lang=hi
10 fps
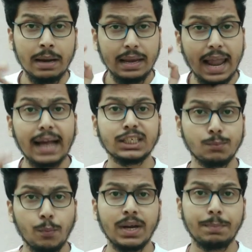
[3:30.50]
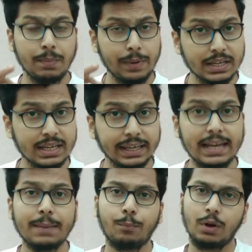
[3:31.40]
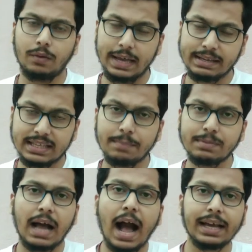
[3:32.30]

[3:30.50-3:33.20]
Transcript: लास्ट मोमेंट प्रिपरेशन के लिए एग्जाम से